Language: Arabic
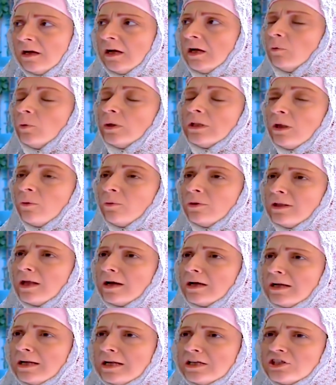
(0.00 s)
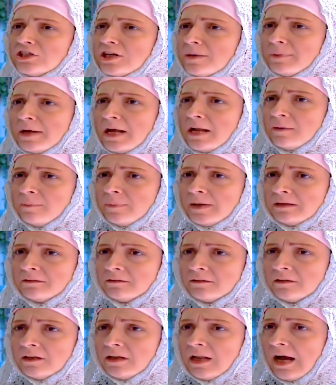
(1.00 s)
إيه، والله والله كل اشياء
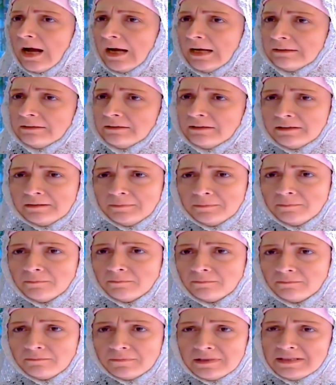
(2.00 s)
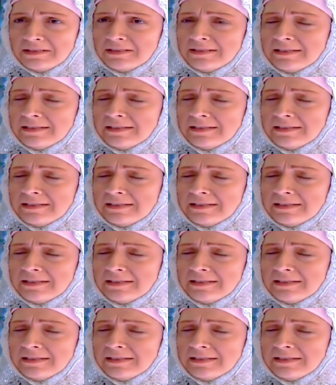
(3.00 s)
بهالبيت لها عندي 100